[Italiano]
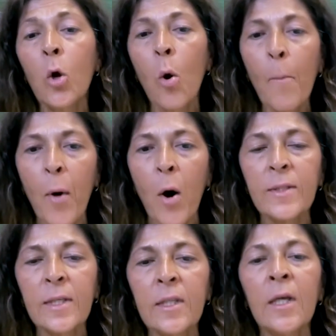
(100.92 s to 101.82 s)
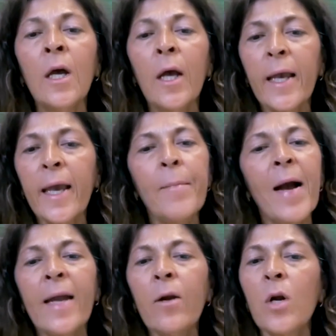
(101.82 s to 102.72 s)
compositi che
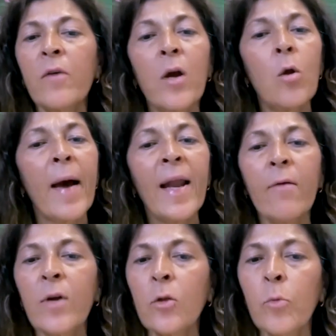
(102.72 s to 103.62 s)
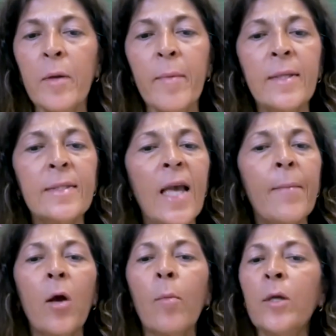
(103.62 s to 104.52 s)
magari non avevano mai lavorato prima
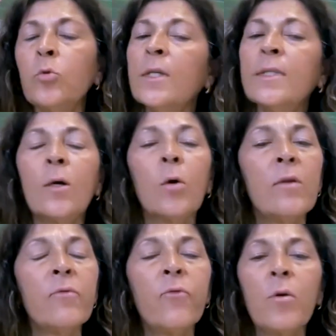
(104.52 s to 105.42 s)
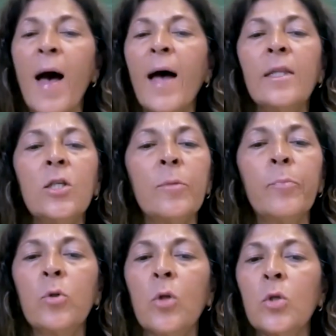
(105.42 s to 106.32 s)
insieme, come i giuristi con gli informatici
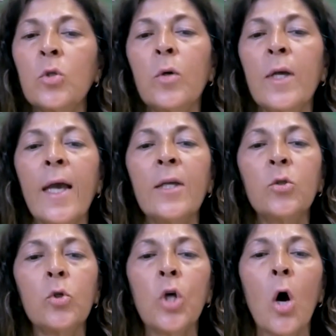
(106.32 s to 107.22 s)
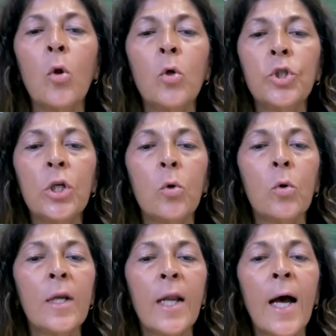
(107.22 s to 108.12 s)
piuttosto che i sociologi
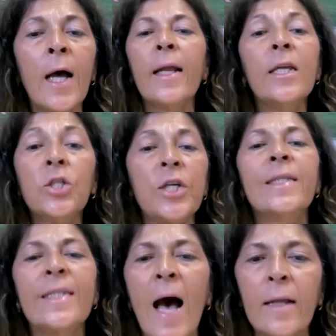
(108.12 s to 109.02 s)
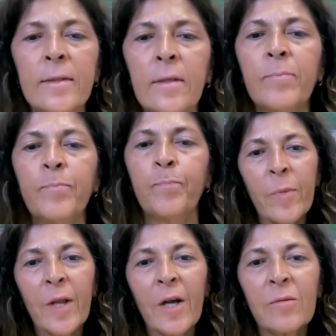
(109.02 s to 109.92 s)
con gli scienziati.
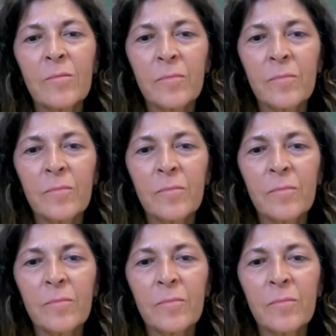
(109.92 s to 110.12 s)
Ecco, a